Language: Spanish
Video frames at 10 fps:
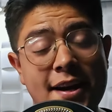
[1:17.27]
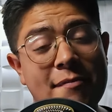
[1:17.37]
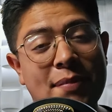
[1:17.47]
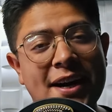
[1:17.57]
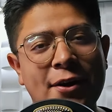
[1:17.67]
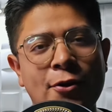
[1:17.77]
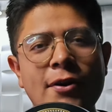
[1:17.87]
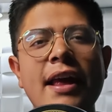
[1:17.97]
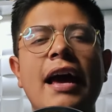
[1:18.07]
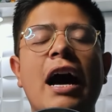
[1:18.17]
Sin
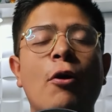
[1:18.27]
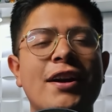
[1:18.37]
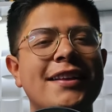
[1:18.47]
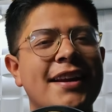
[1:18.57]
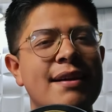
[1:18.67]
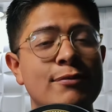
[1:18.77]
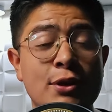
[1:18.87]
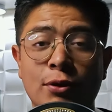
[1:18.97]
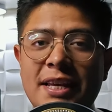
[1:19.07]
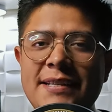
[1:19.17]
embargo, ahora
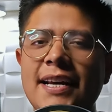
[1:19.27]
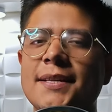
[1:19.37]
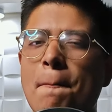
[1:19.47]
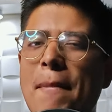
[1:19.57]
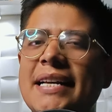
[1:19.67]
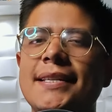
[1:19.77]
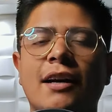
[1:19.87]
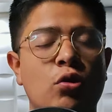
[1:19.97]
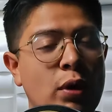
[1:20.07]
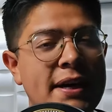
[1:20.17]
tenemos noticias más
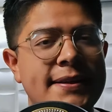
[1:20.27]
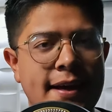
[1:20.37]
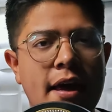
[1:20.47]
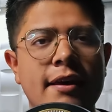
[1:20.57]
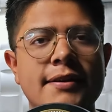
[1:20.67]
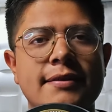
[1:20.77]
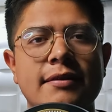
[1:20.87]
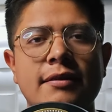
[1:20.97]
actualizadas.